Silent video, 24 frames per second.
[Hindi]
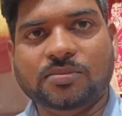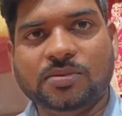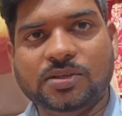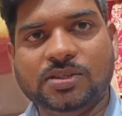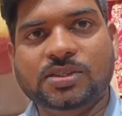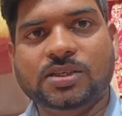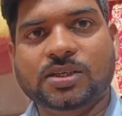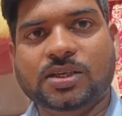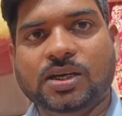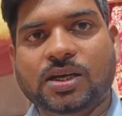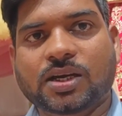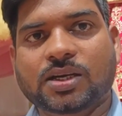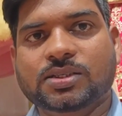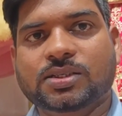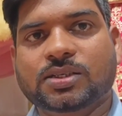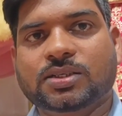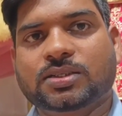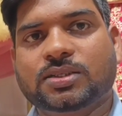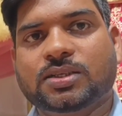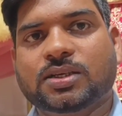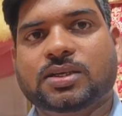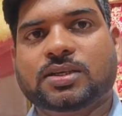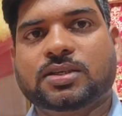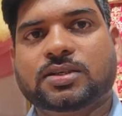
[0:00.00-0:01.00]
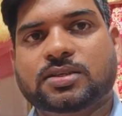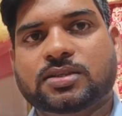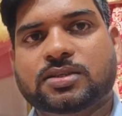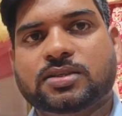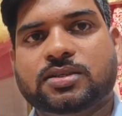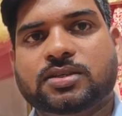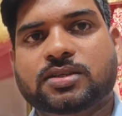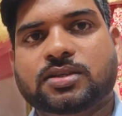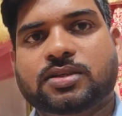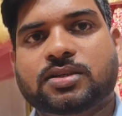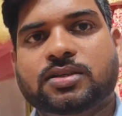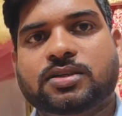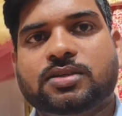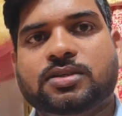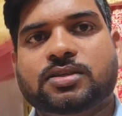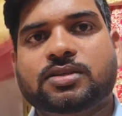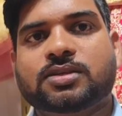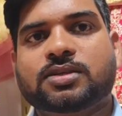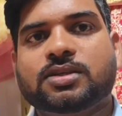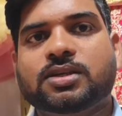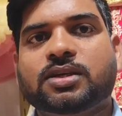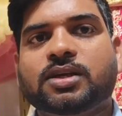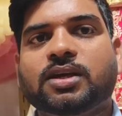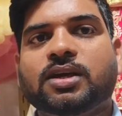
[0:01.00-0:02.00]
तक बच्ची का आ जाता
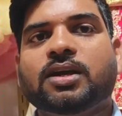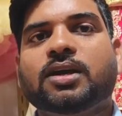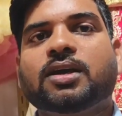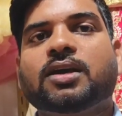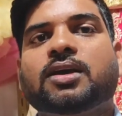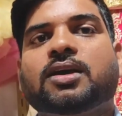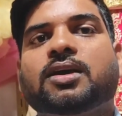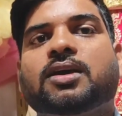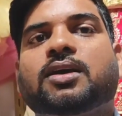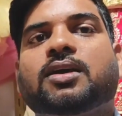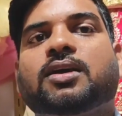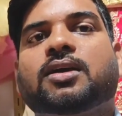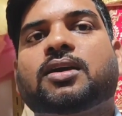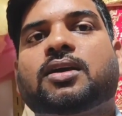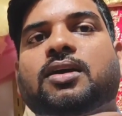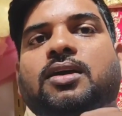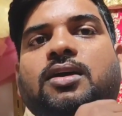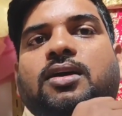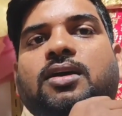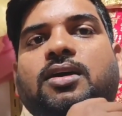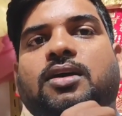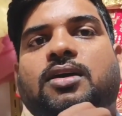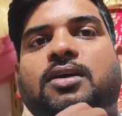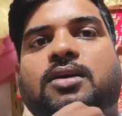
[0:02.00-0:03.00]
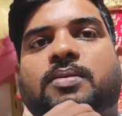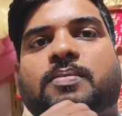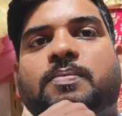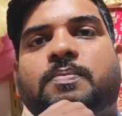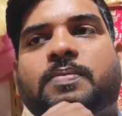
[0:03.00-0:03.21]
है प्राइस सब क्या सर